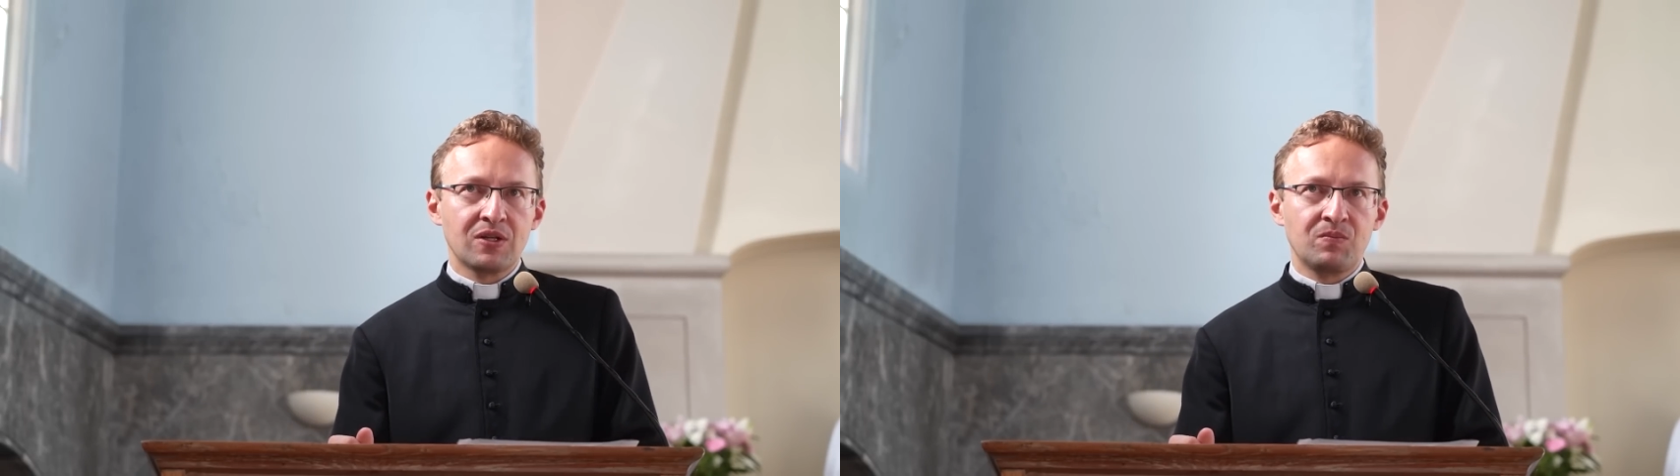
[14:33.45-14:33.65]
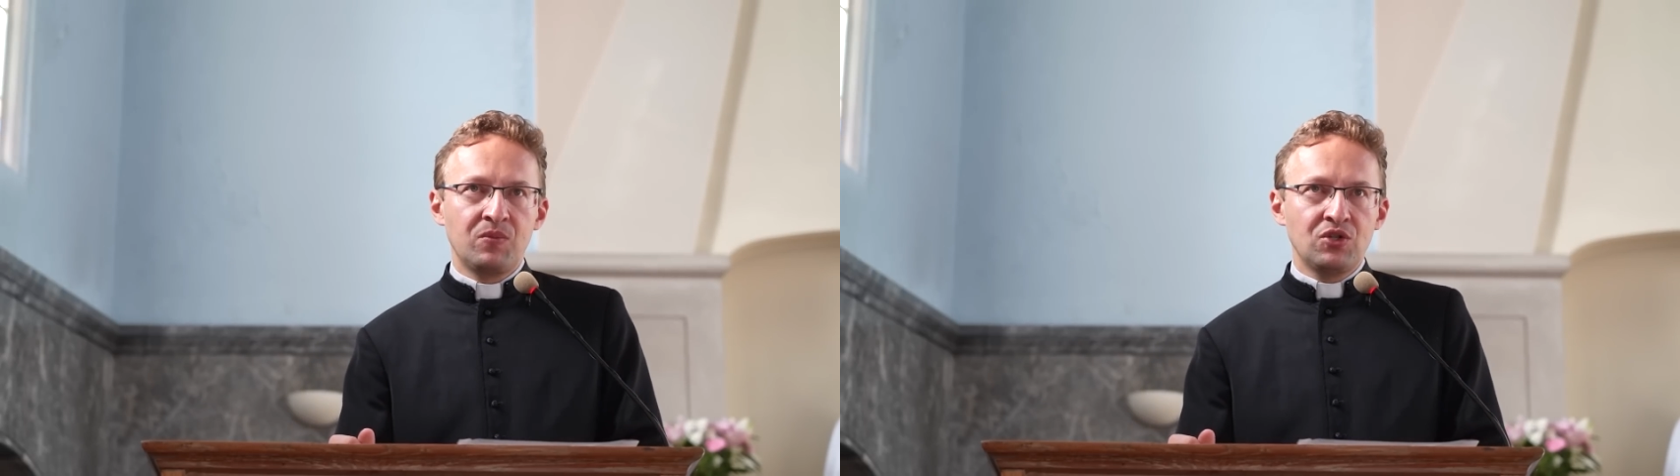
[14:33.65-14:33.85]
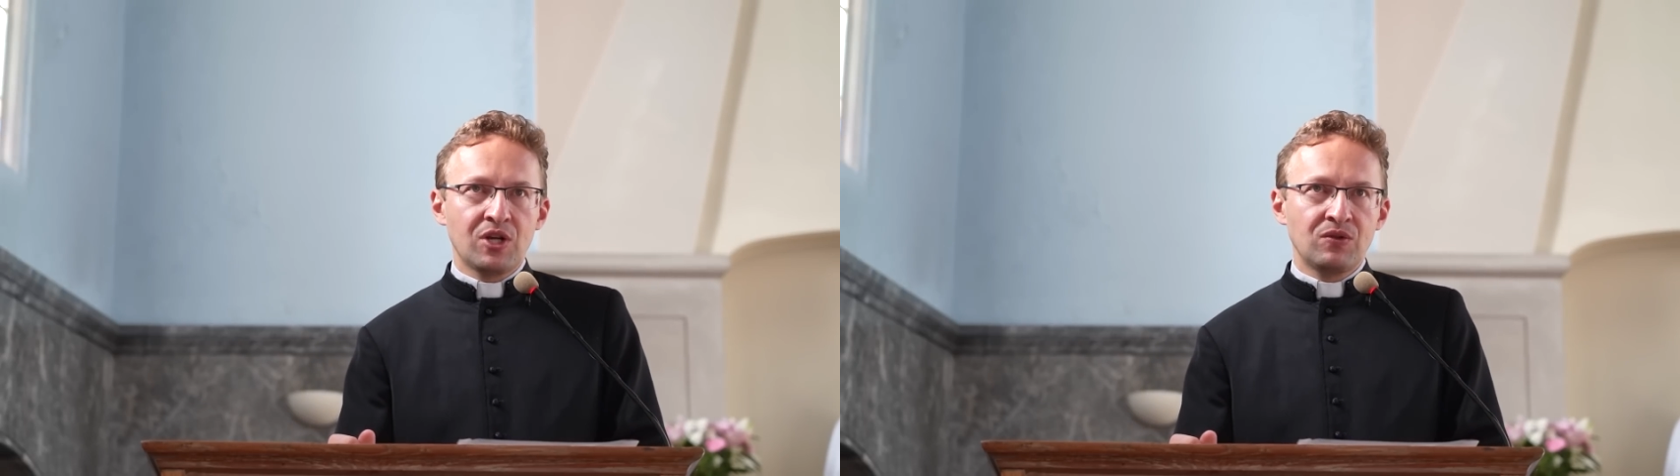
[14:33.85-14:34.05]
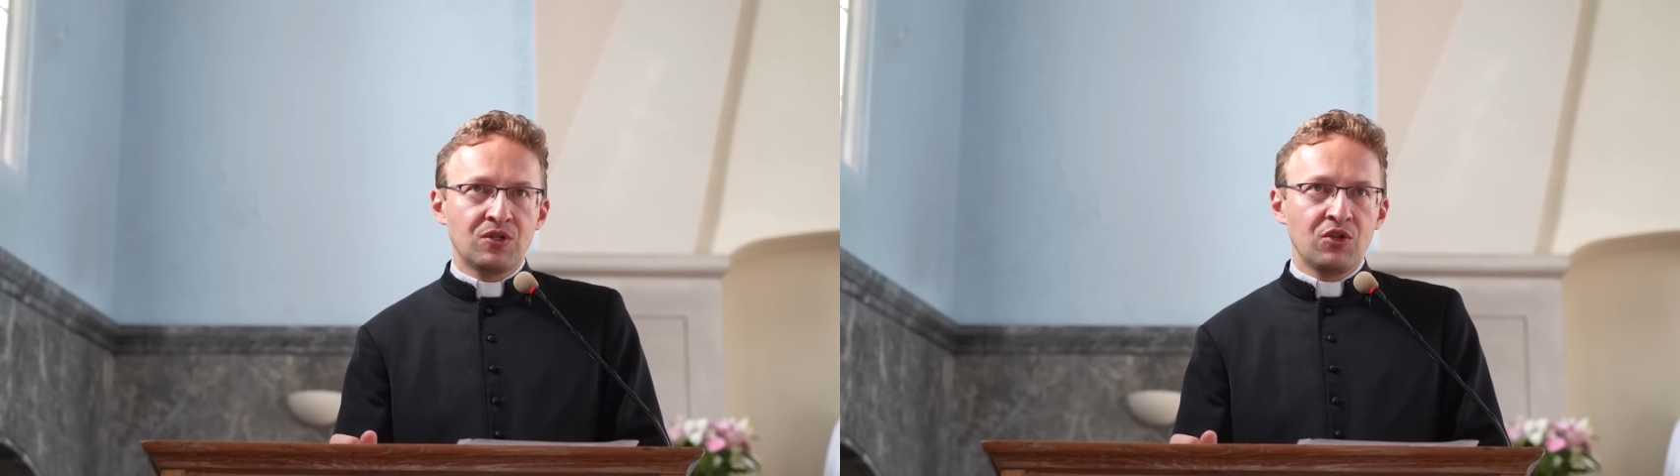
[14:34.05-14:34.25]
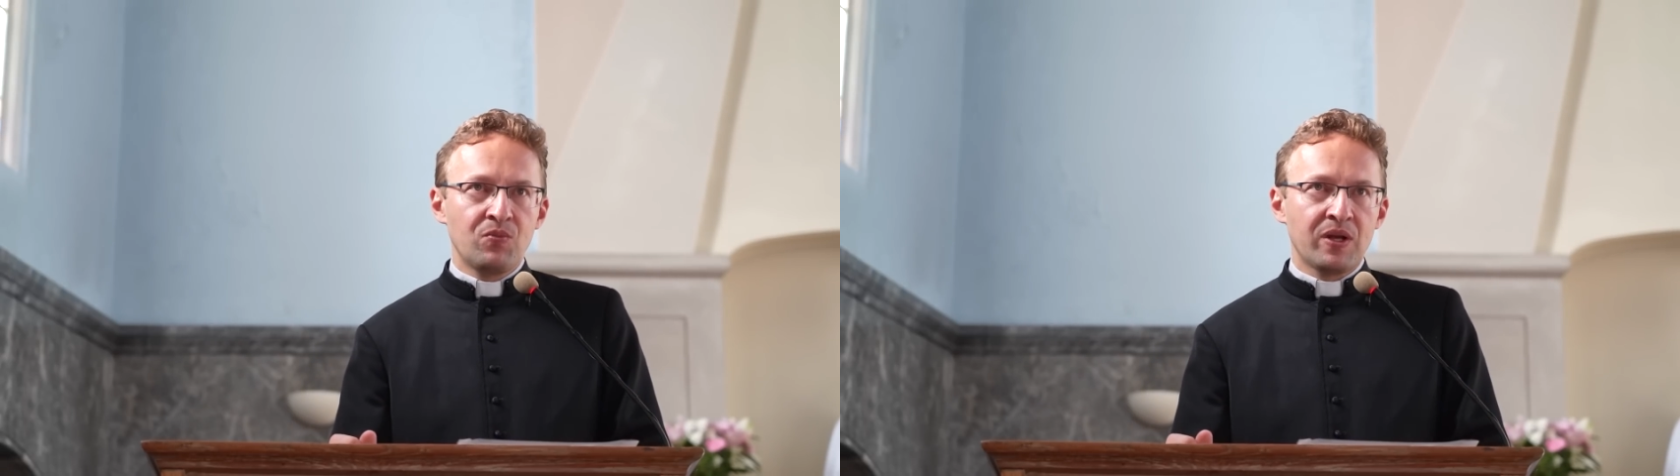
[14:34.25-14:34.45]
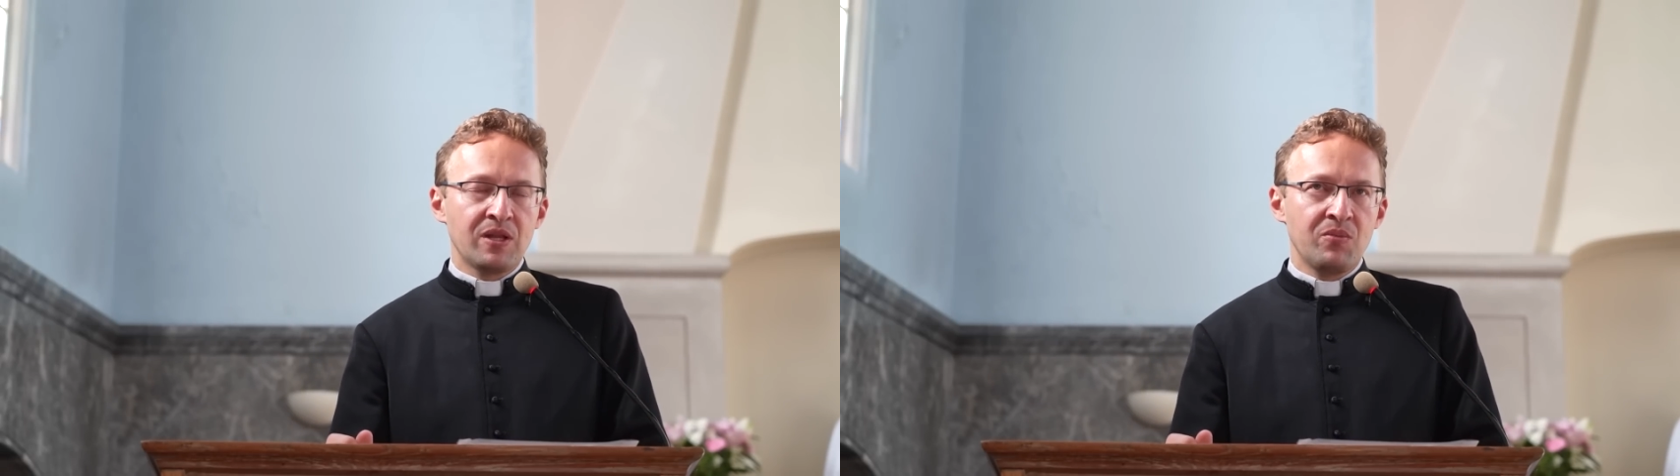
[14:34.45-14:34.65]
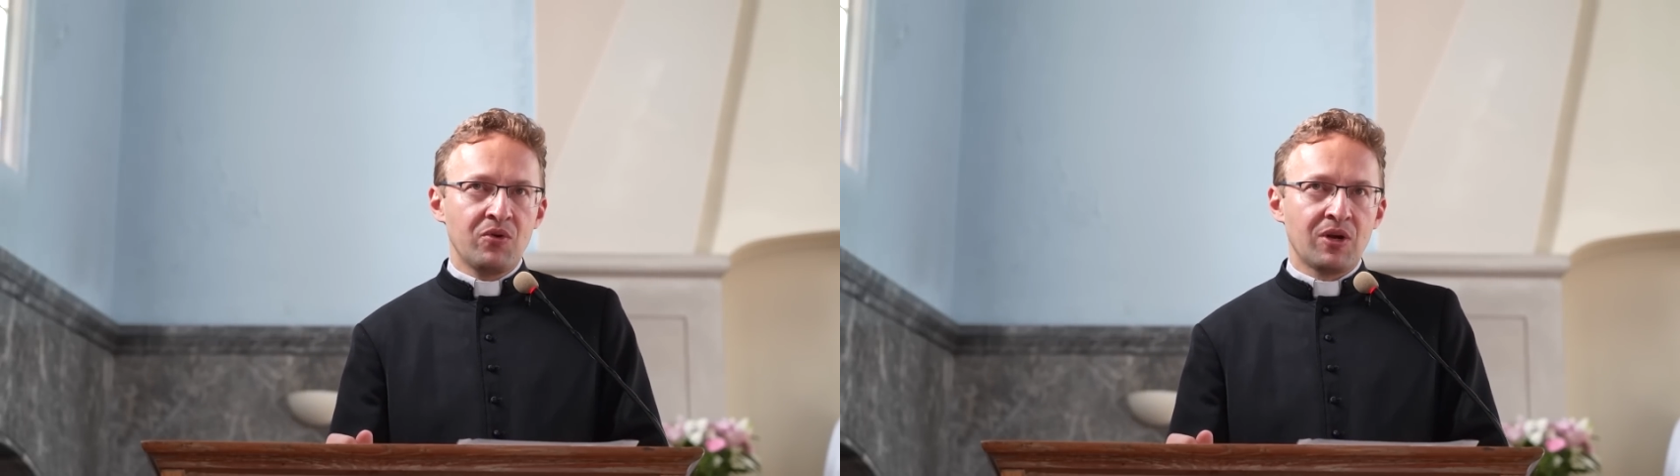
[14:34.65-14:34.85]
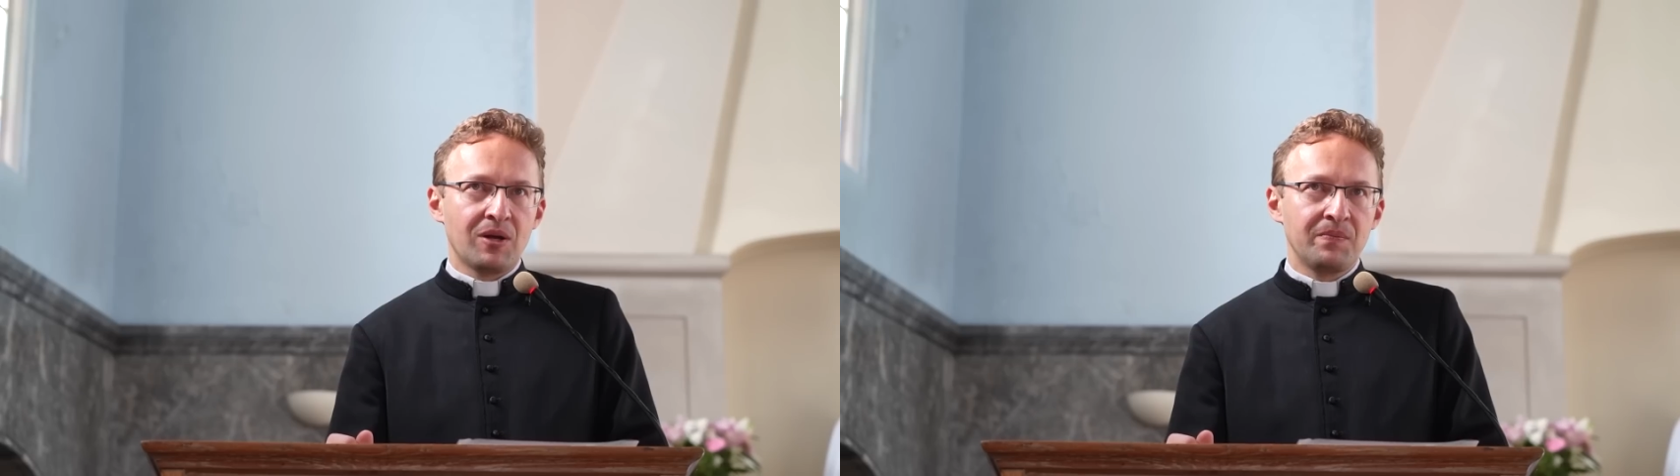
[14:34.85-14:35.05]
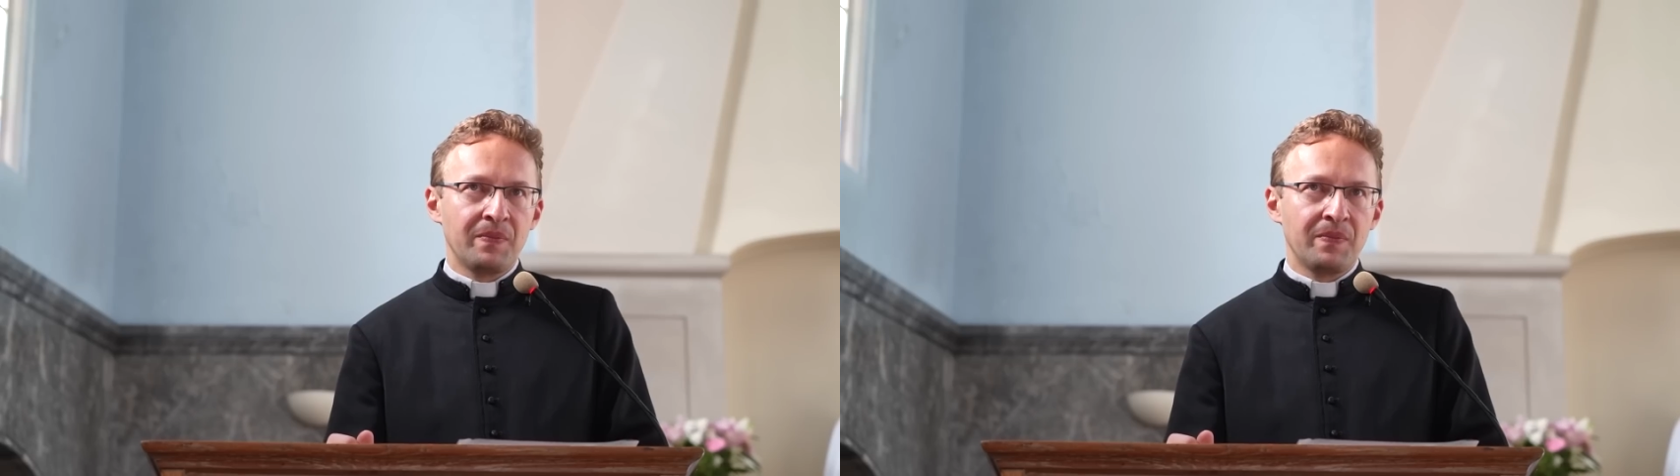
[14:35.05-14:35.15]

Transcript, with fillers: zbliżając się do Pana Boga.